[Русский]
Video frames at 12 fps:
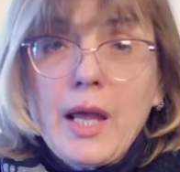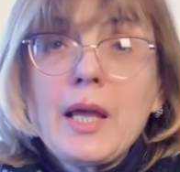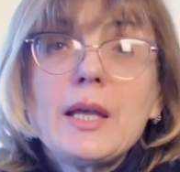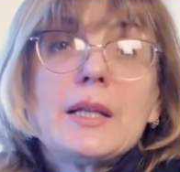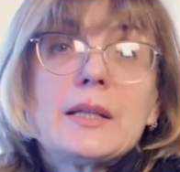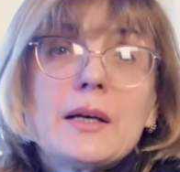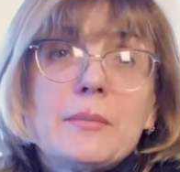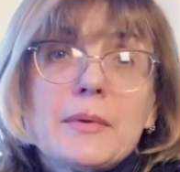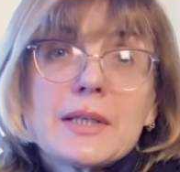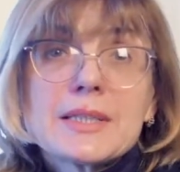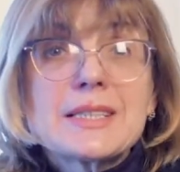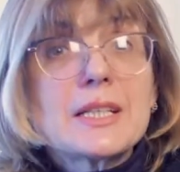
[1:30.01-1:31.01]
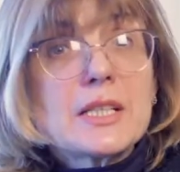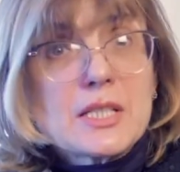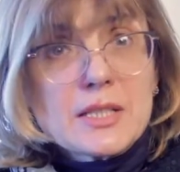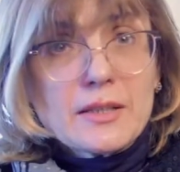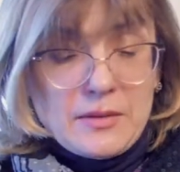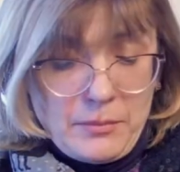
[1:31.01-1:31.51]
и там
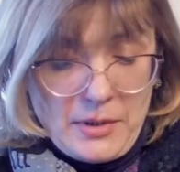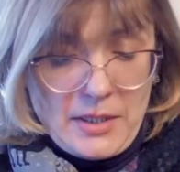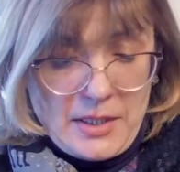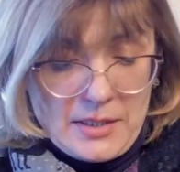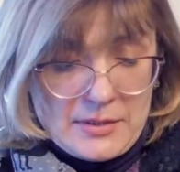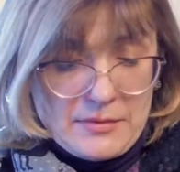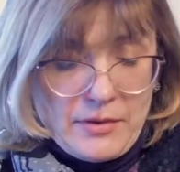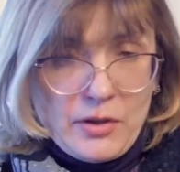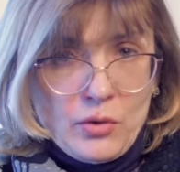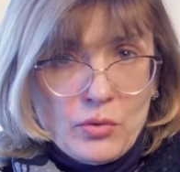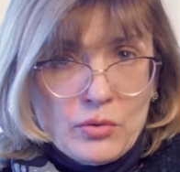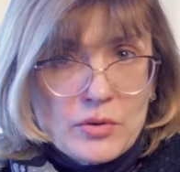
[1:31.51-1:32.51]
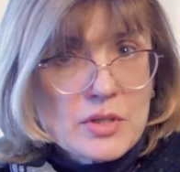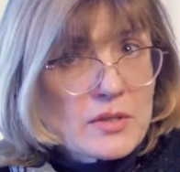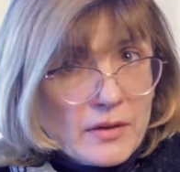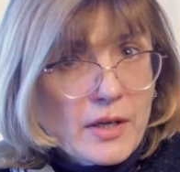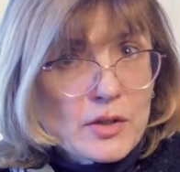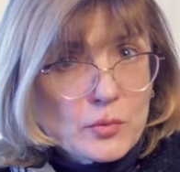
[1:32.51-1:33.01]
расточил имение свое,
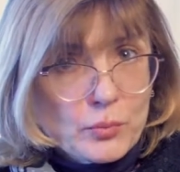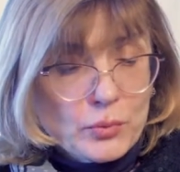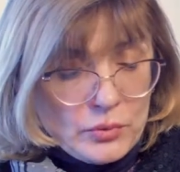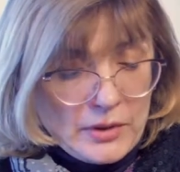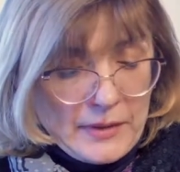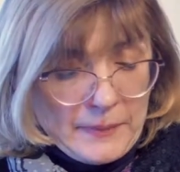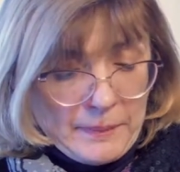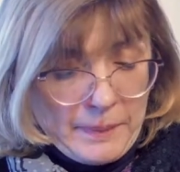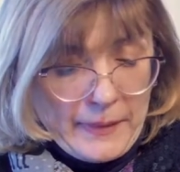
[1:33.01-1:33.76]
живя распутно.